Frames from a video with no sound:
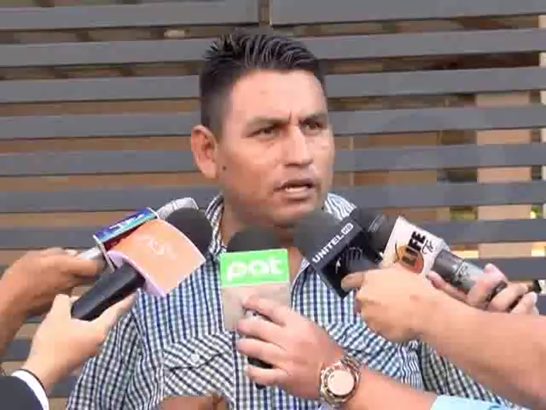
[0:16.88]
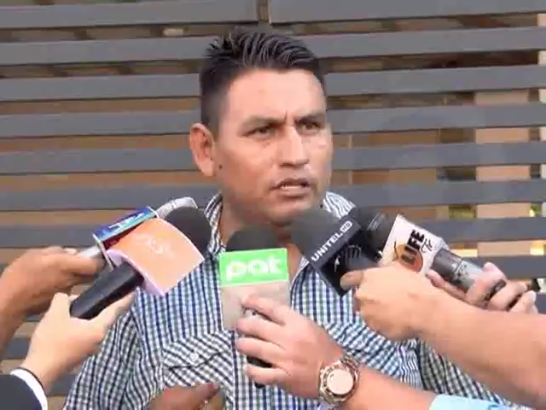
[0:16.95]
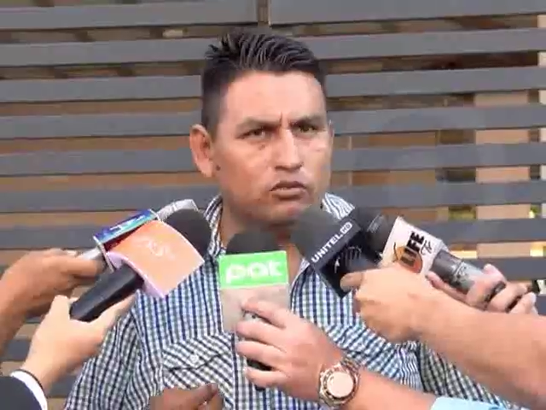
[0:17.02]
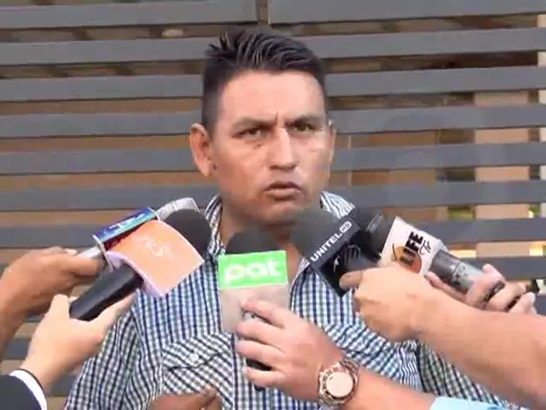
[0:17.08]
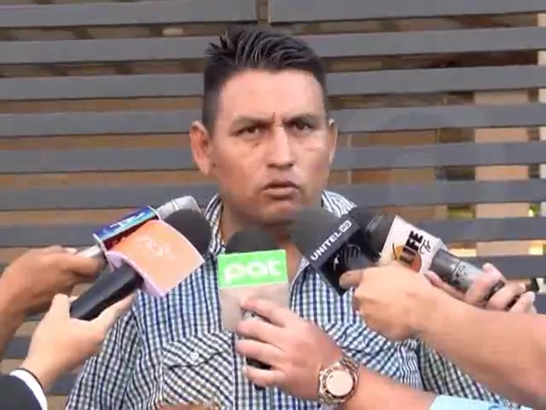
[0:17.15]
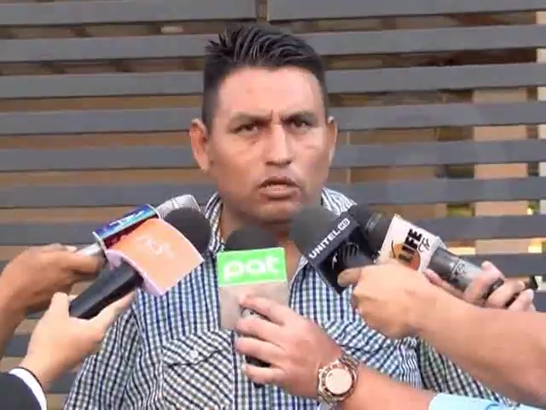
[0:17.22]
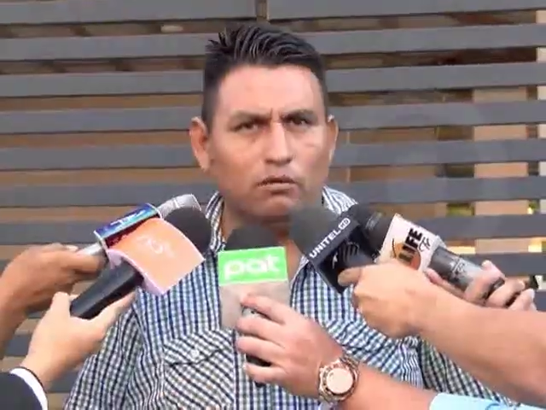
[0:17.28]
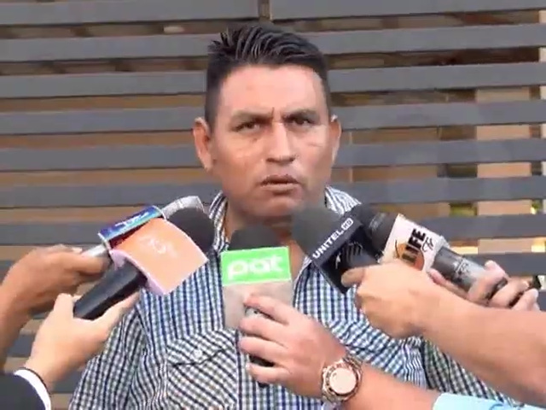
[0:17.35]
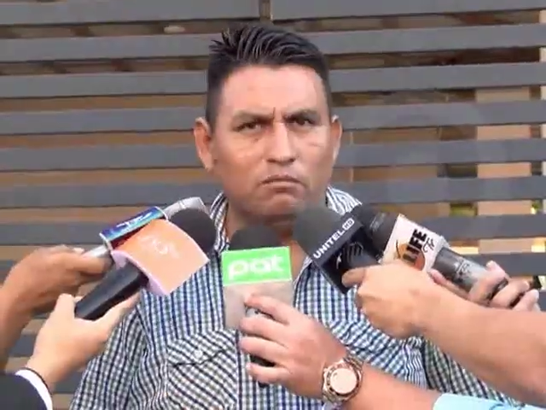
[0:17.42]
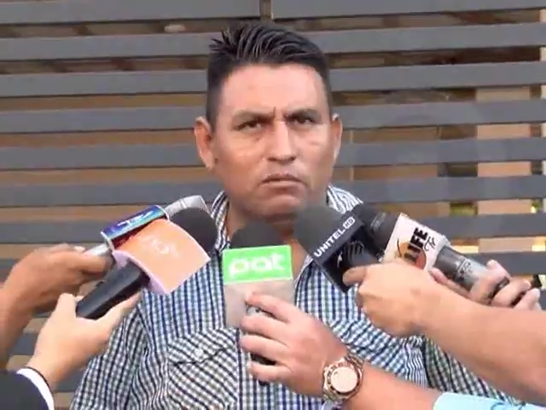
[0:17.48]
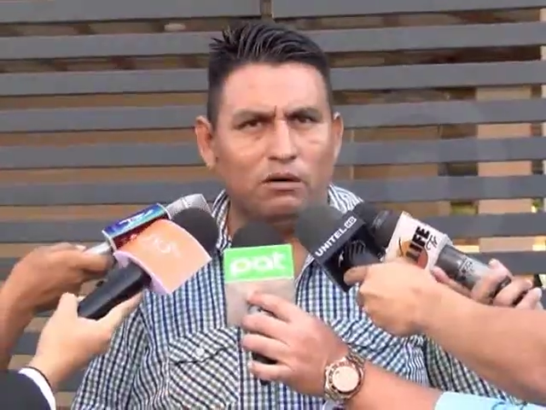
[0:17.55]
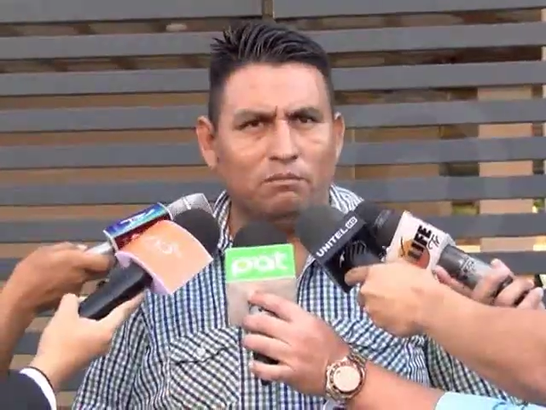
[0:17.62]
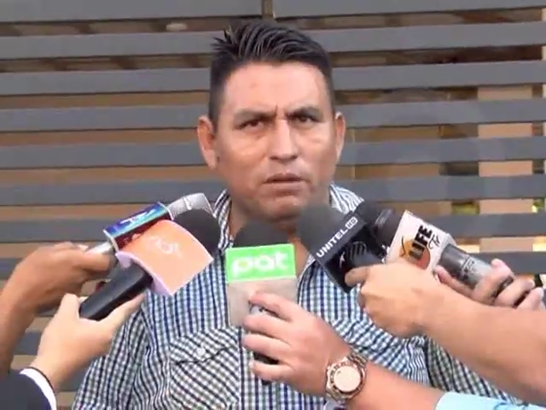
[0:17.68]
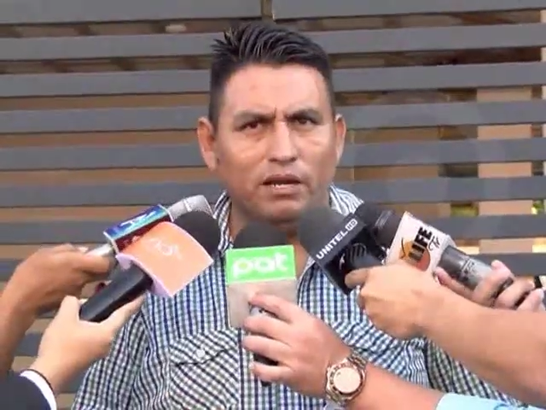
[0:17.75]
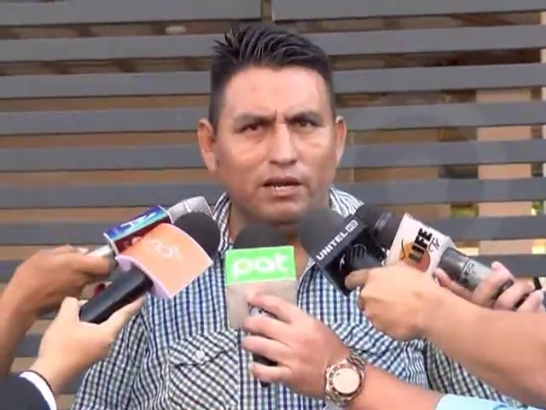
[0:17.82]
eso lo que
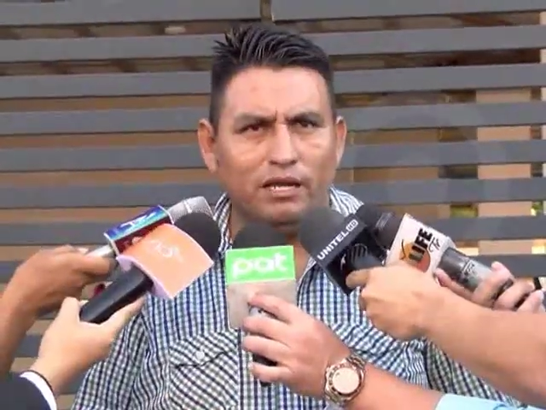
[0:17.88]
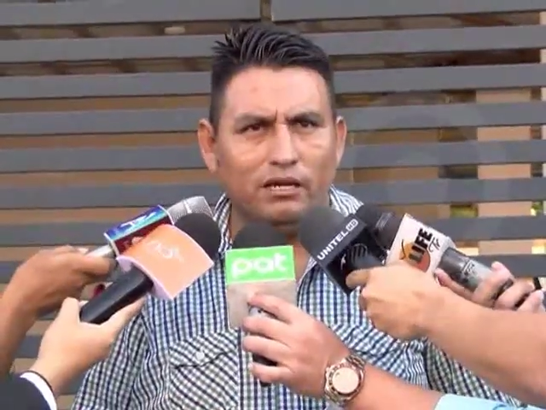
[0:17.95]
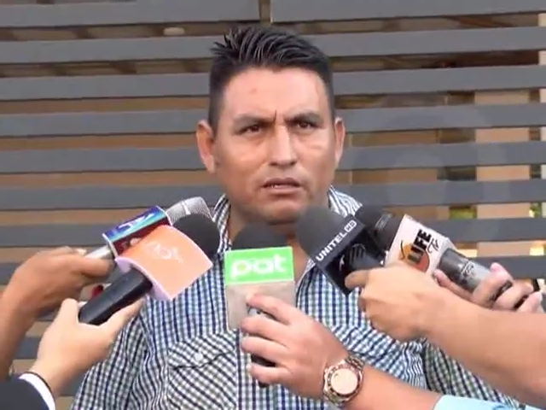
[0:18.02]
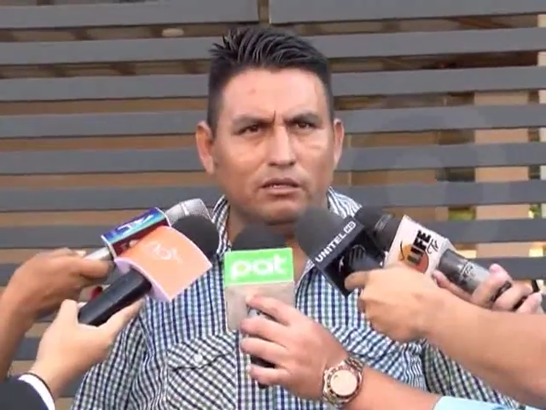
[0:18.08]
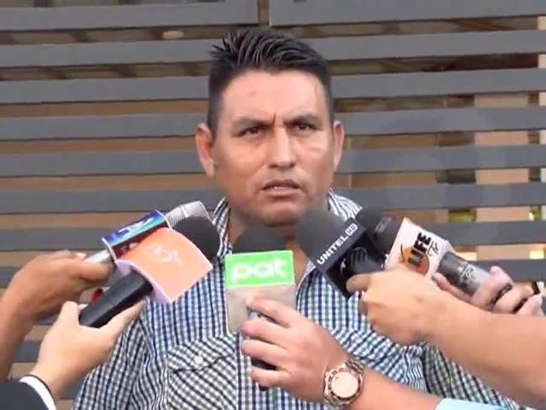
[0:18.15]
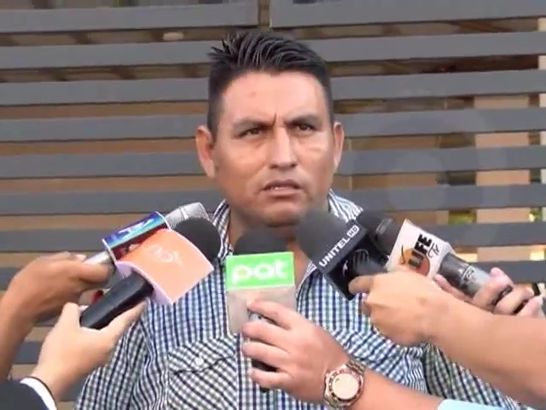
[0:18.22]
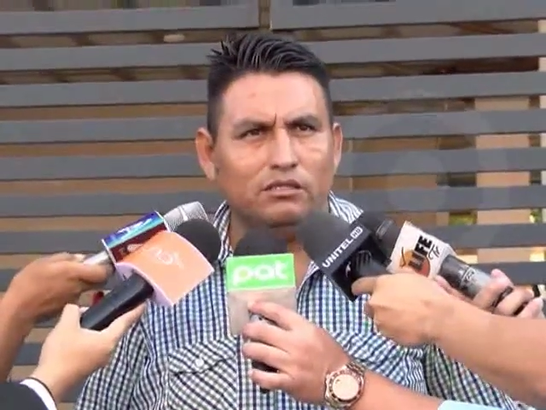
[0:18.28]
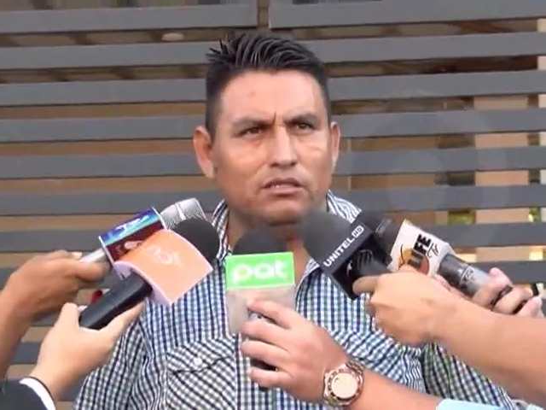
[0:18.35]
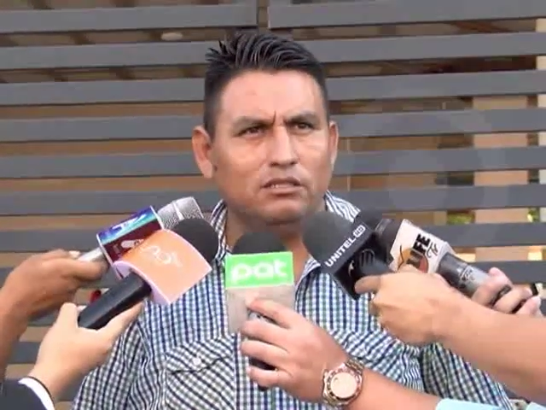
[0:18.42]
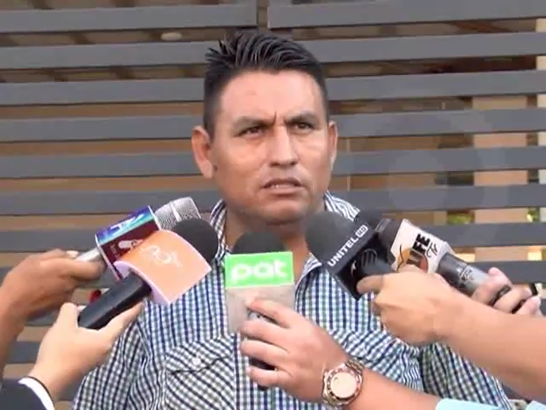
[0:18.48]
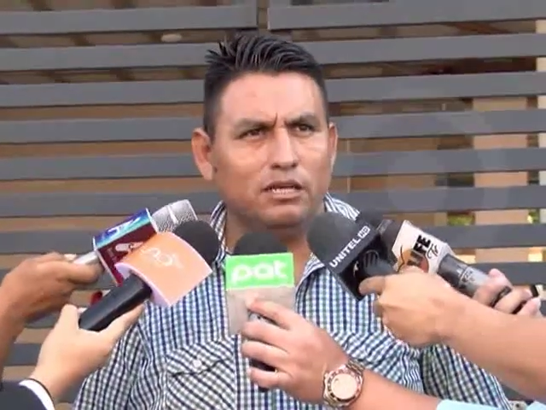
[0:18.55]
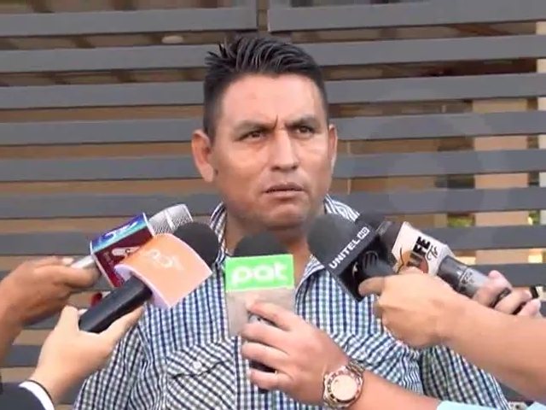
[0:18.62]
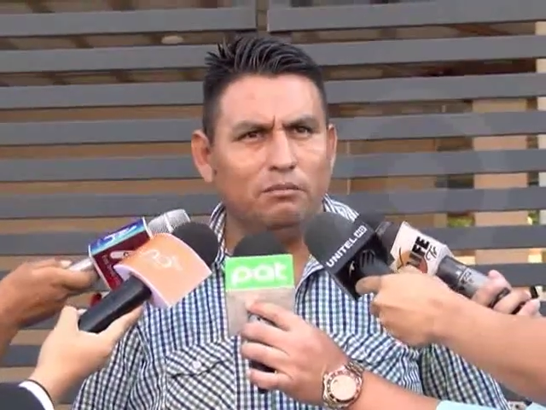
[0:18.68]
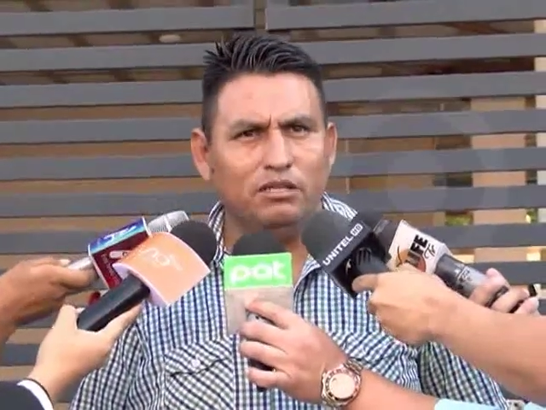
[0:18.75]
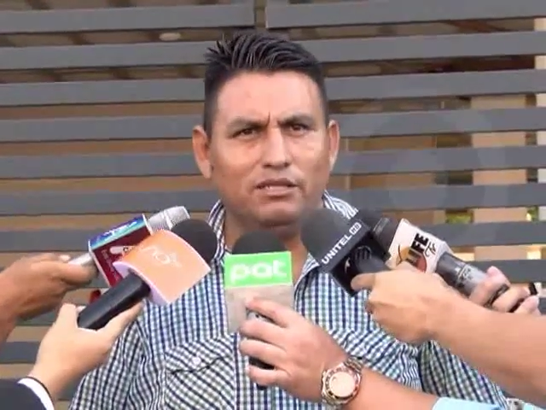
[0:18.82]
vamos a pelear. Y
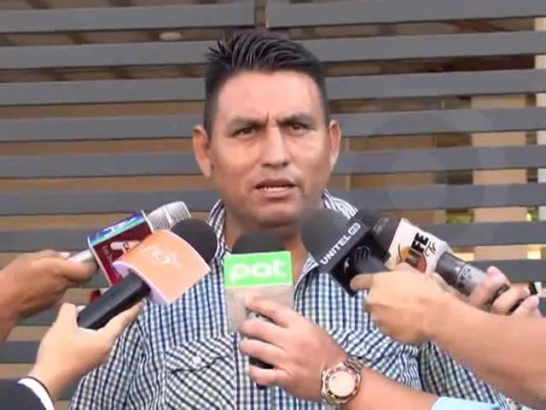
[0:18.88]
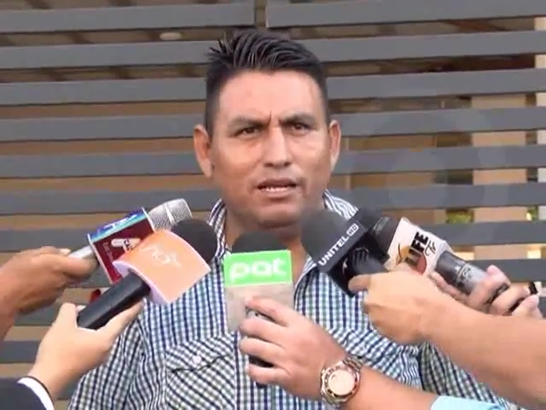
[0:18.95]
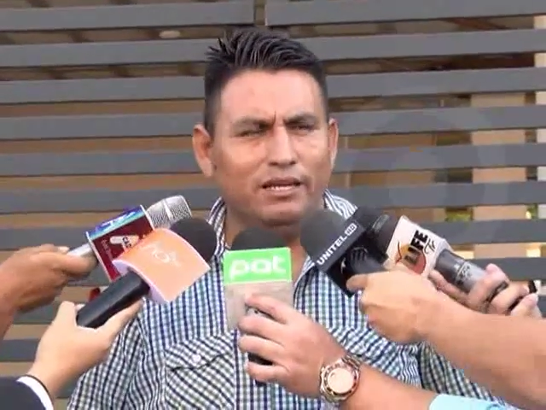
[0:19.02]
sinceramente